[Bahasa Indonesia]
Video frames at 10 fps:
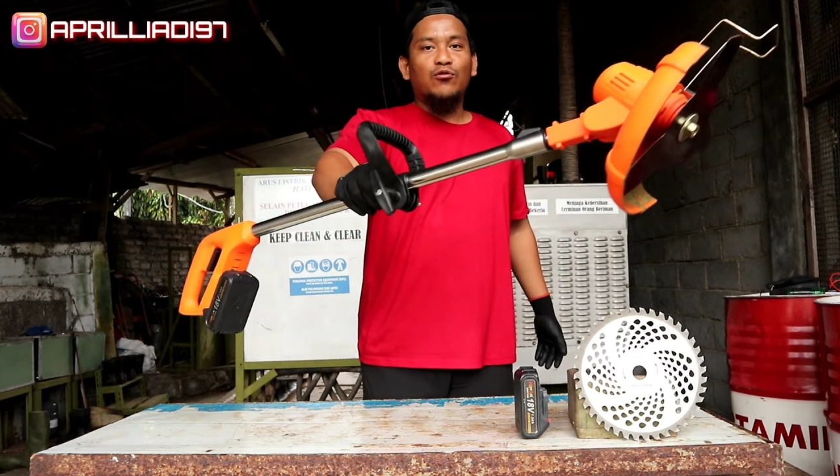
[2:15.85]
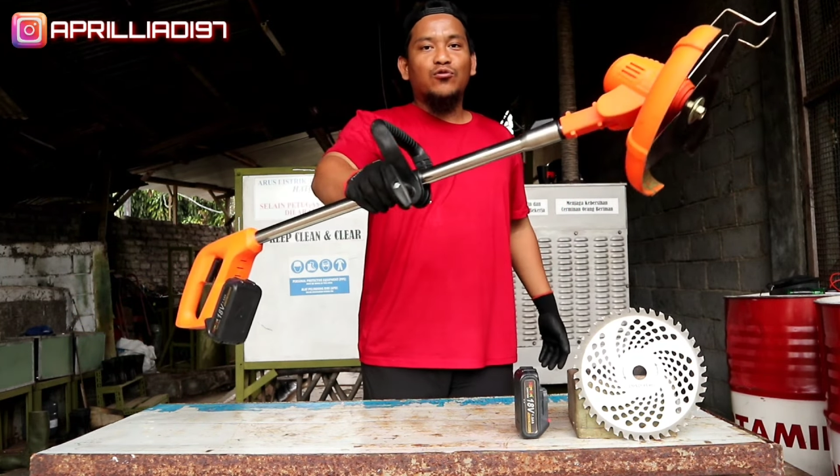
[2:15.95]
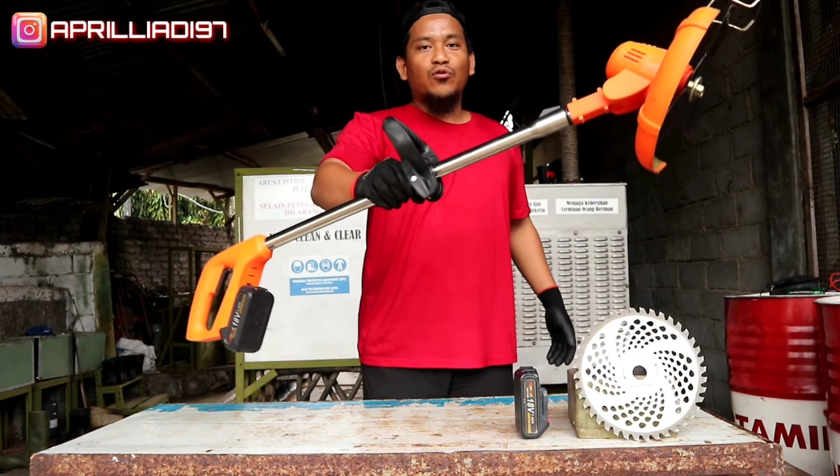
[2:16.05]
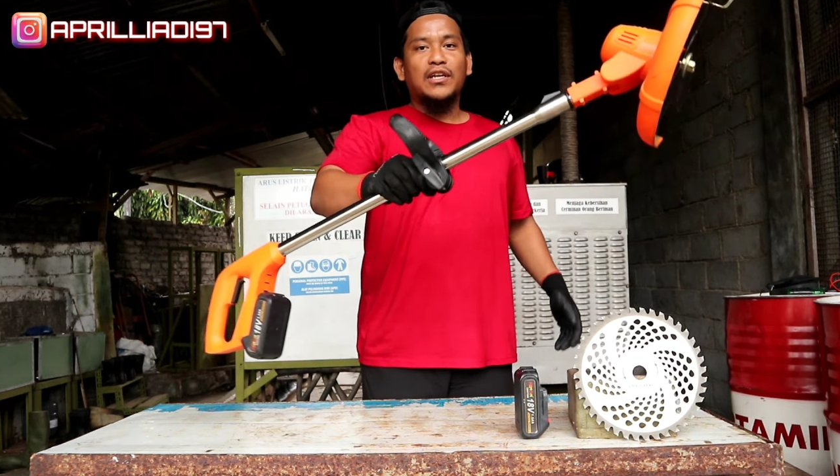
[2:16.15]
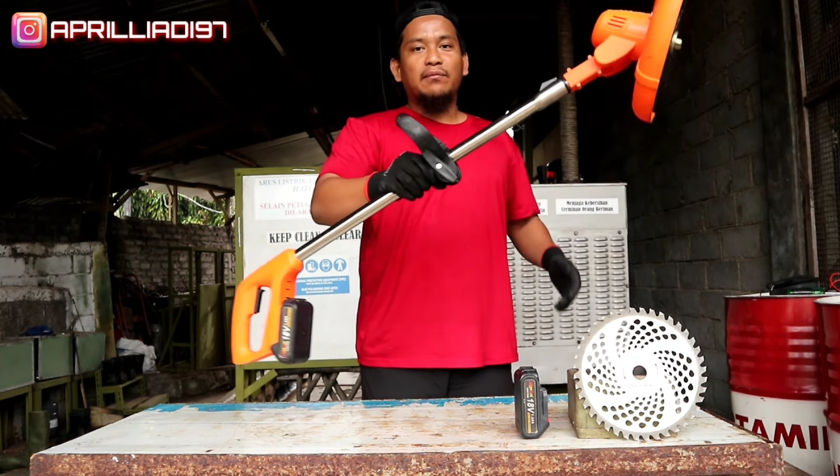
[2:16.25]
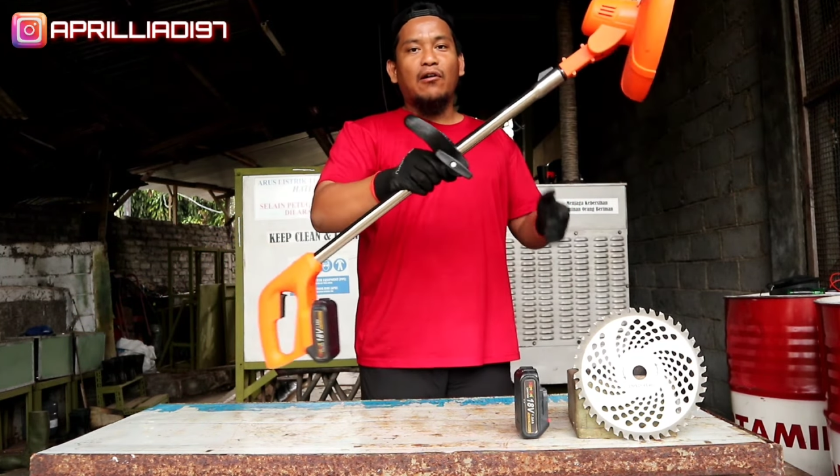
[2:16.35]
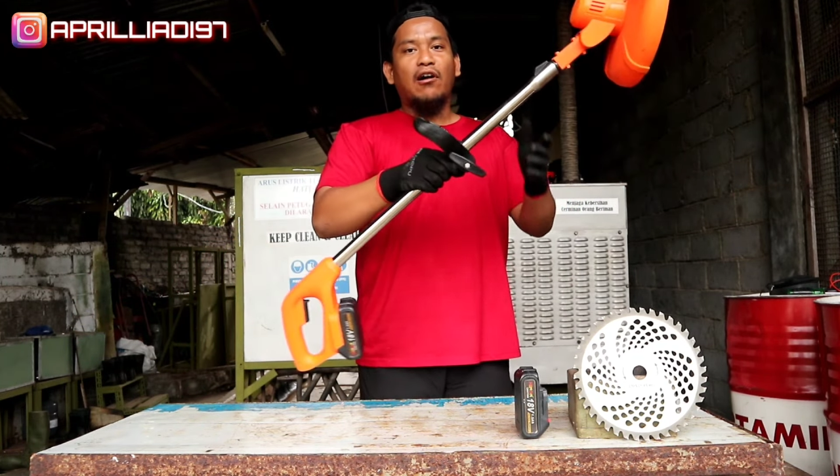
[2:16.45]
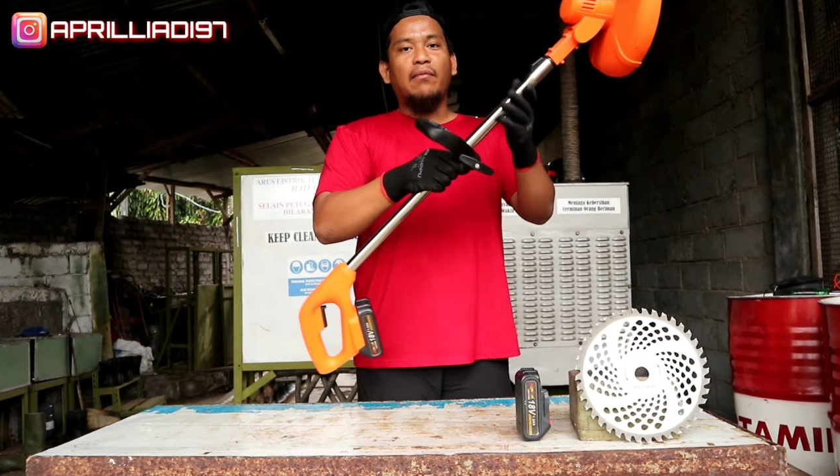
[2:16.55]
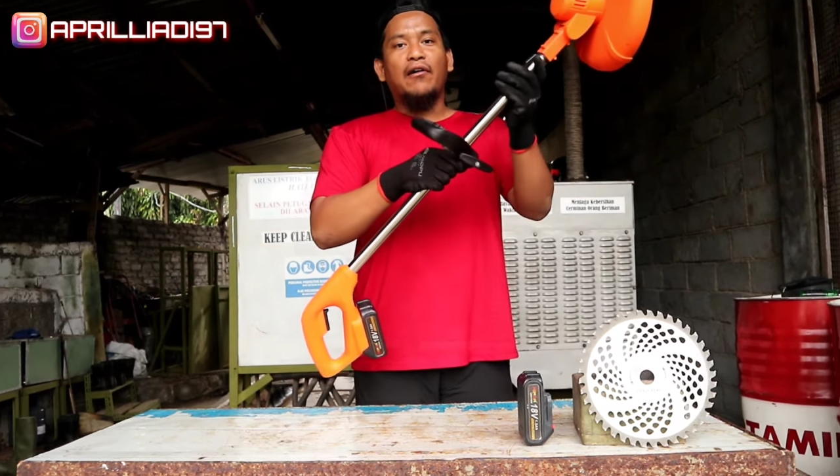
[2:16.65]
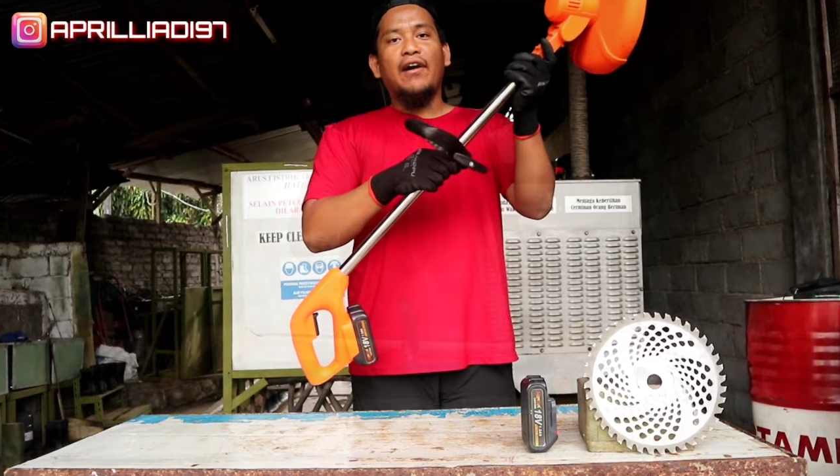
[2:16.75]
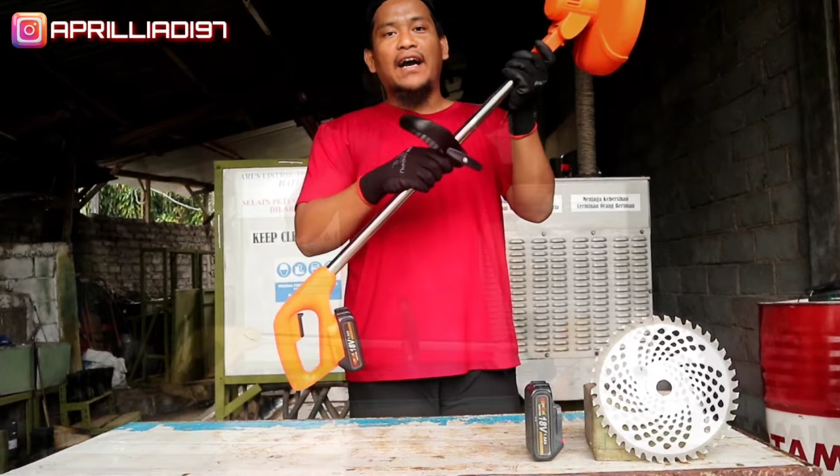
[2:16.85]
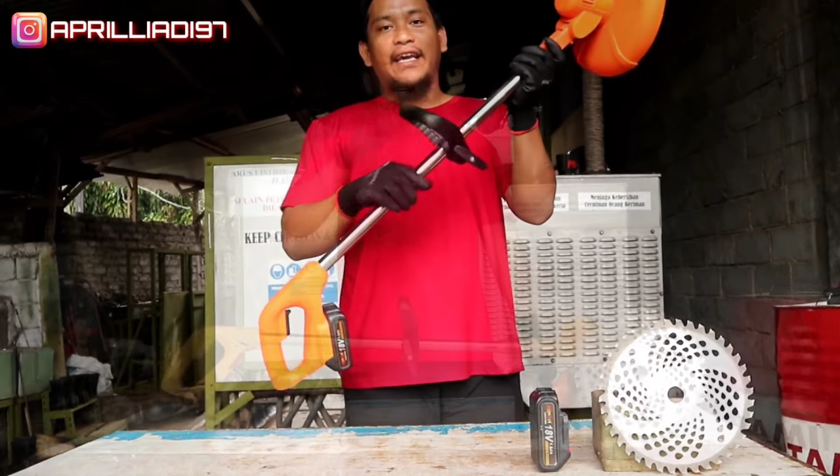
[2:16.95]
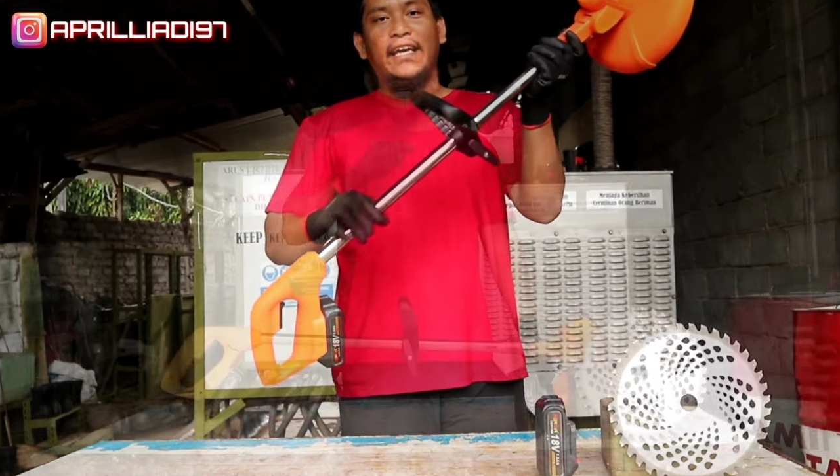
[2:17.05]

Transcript: untuk dibawa-bawa